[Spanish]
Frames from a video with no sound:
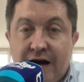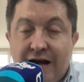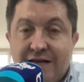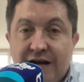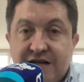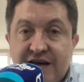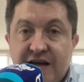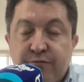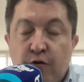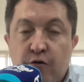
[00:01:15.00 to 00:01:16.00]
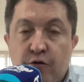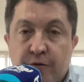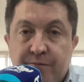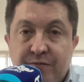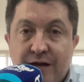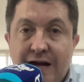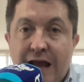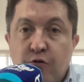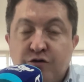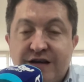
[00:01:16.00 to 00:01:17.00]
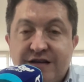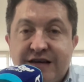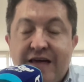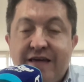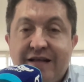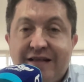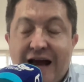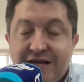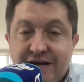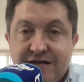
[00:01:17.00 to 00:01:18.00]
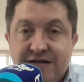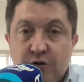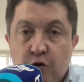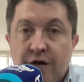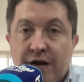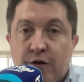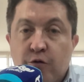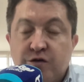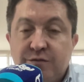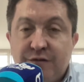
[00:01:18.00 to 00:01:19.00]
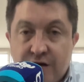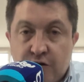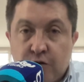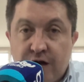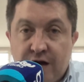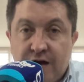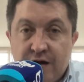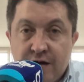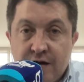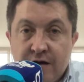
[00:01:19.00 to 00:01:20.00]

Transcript: caracterizadas por la ausencia de detalles o de reconocimiento de